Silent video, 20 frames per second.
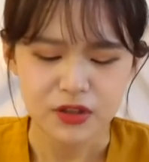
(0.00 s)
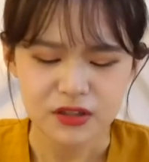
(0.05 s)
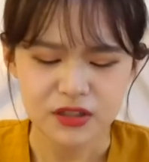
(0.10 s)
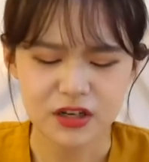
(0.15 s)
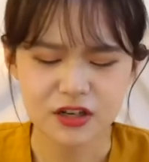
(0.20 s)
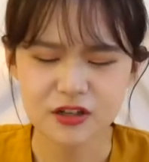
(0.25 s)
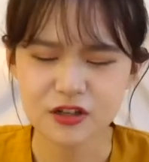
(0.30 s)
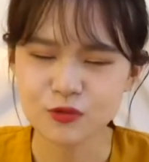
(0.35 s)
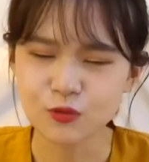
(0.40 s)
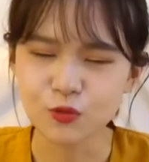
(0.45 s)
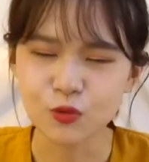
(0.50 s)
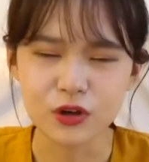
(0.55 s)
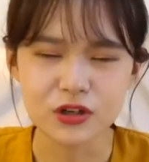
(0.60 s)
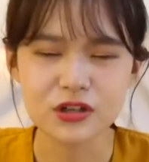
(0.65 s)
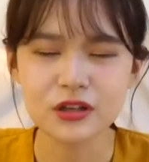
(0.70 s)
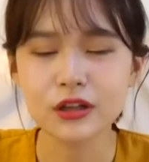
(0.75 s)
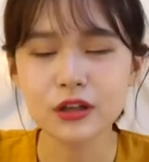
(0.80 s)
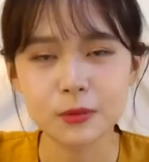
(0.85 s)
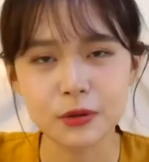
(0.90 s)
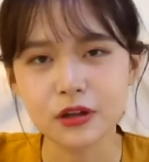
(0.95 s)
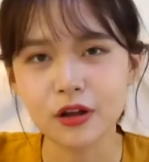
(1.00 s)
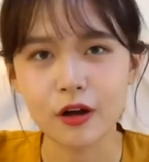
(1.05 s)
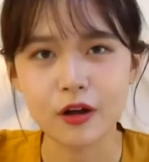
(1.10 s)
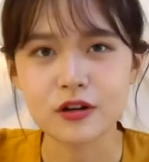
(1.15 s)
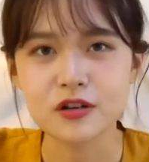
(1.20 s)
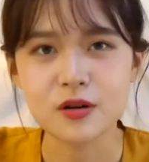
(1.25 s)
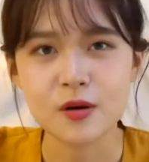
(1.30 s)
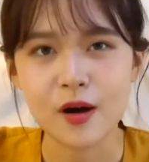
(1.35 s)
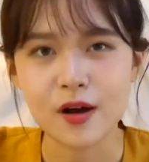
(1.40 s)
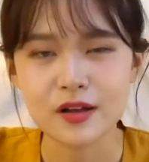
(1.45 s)
但是我真的特别讨厌
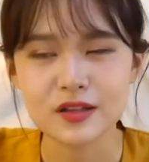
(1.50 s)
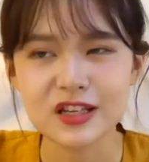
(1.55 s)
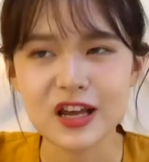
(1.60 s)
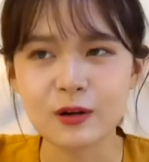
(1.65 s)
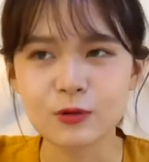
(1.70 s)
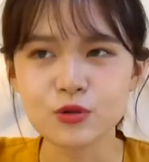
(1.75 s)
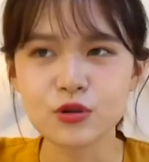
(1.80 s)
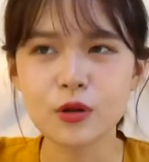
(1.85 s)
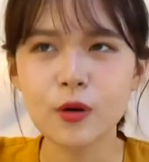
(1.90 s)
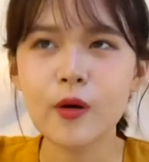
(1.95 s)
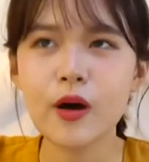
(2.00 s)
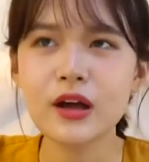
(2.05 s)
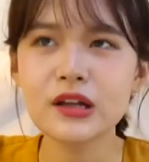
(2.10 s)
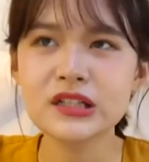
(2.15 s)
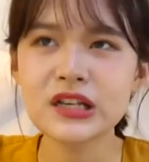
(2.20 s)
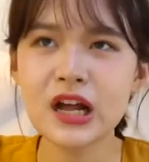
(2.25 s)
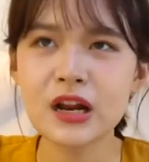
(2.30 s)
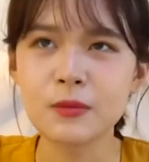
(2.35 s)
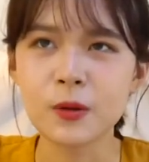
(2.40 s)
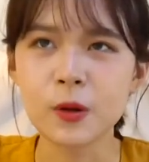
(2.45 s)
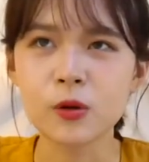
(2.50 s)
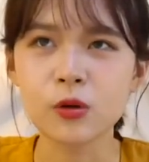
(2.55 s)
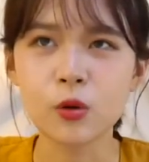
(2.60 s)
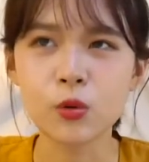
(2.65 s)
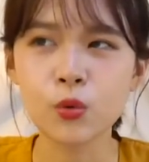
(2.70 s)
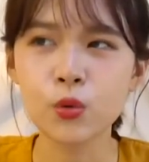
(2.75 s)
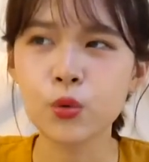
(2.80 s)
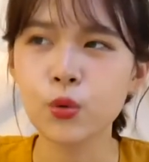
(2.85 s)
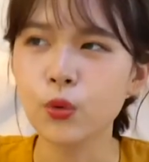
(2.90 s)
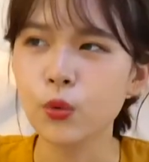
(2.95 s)
吃花椰菜，我觉得花椰菜里面有个
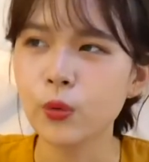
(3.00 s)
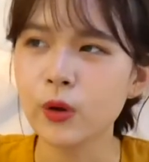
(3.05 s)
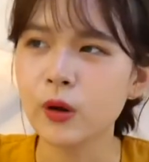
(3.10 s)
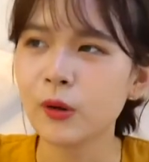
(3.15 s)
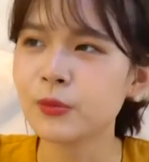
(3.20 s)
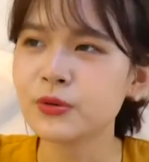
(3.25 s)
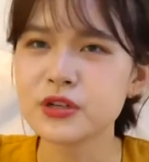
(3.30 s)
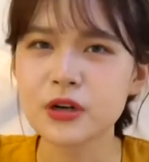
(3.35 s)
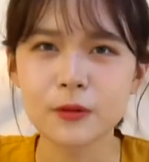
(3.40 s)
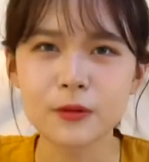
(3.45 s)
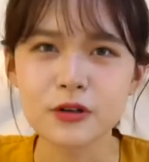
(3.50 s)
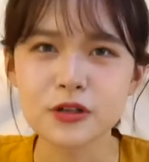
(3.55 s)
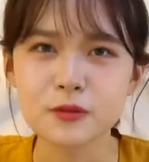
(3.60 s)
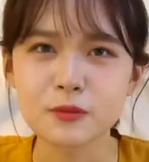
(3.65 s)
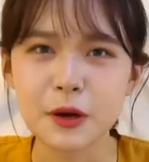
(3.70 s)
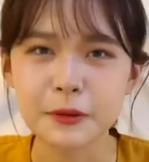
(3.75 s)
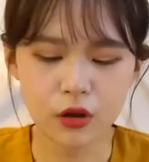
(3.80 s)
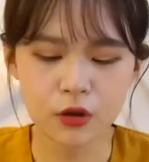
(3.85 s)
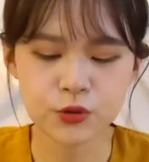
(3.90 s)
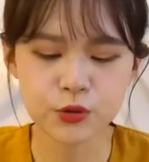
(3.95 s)
苦味，我不知道为什么。